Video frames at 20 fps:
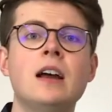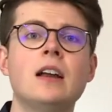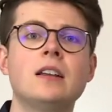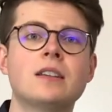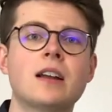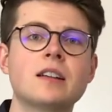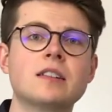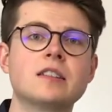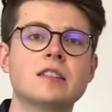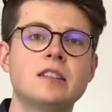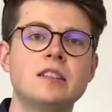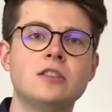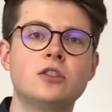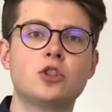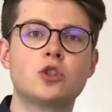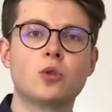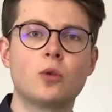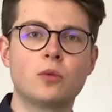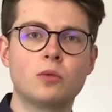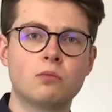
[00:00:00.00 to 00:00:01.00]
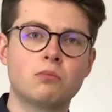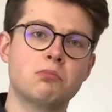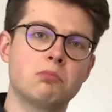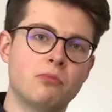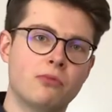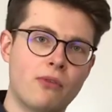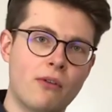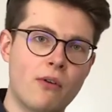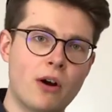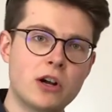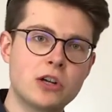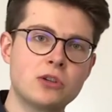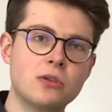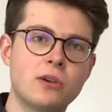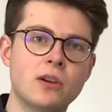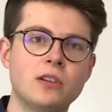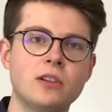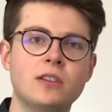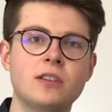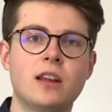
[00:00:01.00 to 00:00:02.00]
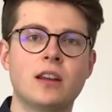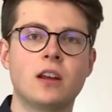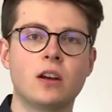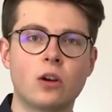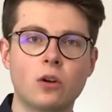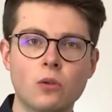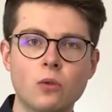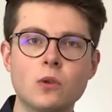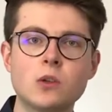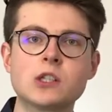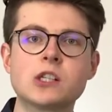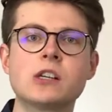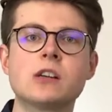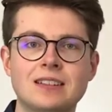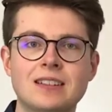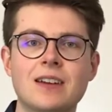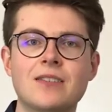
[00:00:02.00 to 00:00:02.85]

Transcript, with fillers: Das sind schon Verwaltungen in einer Größe, da